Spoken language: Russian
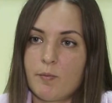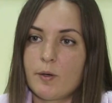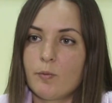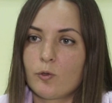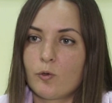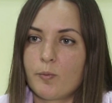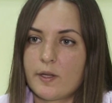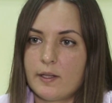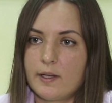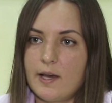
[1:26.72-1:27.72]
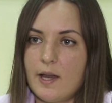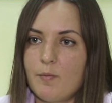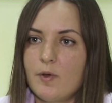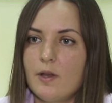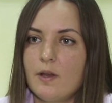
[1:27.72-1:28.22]
Мы ребенку
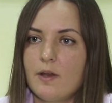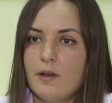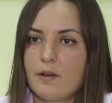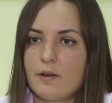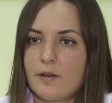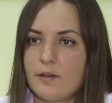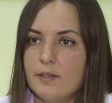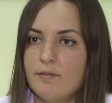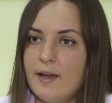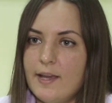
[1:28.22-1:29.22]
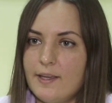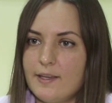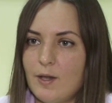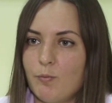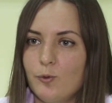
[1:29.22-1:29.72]
предлагаем «А, давай
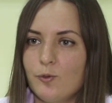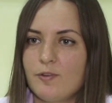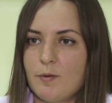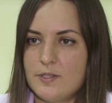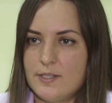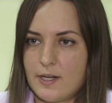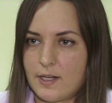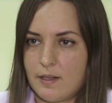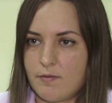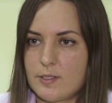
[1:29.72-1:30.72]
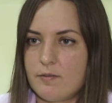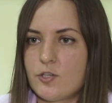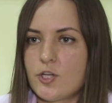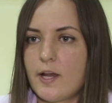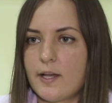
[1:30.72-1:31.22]
я буду твоим зеркалом,
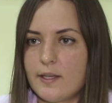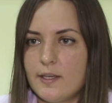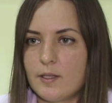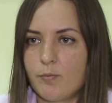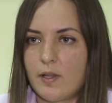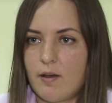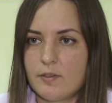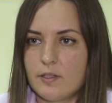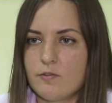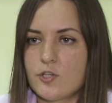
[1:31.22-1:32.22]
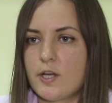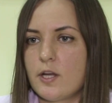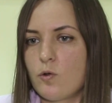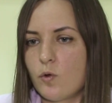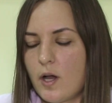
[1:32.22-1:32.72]
совершай какие-то плавные
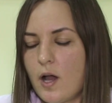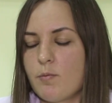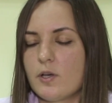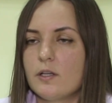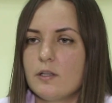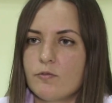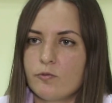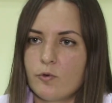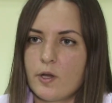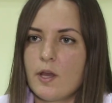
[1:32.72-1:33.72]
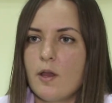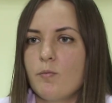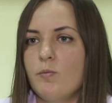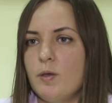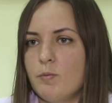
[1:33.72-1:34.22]
движения руками, головой,
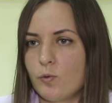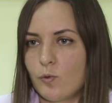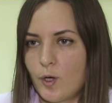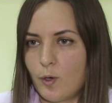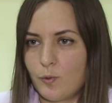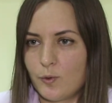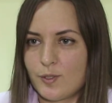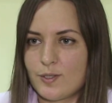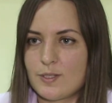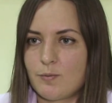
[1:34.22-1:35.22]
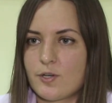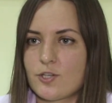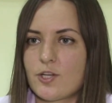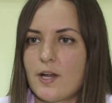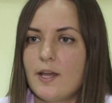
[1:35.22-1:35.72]
мимику какую-то
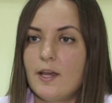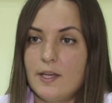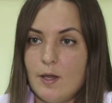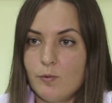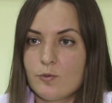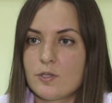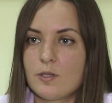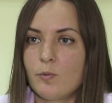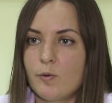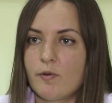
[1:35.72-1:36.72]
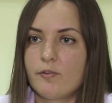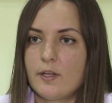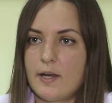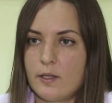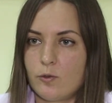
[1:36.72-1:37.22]
изображай, и я буду за тобой
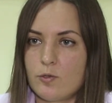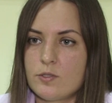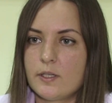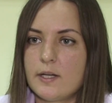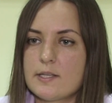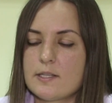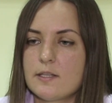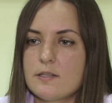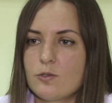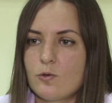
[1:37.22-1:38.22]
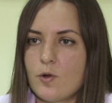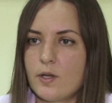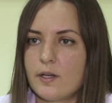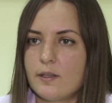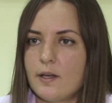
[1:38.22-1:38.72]
повторять. То есть такая
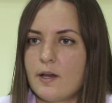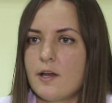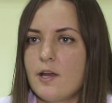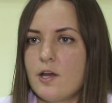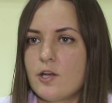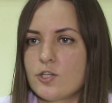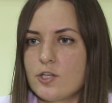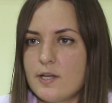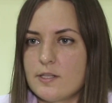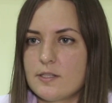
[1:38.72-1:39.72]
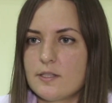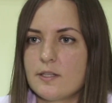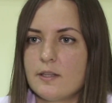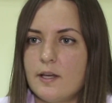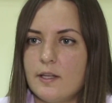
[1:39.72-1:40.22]
сонастройка на
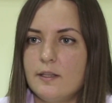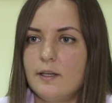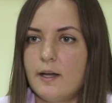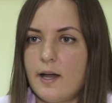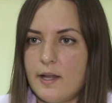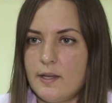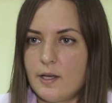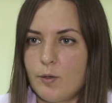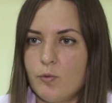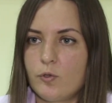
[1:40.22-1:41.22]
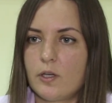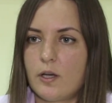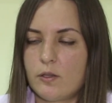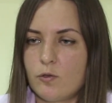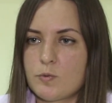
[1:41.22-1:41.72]
жесты, на дыхание
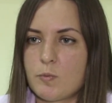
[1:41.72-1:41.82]
ребенка, оно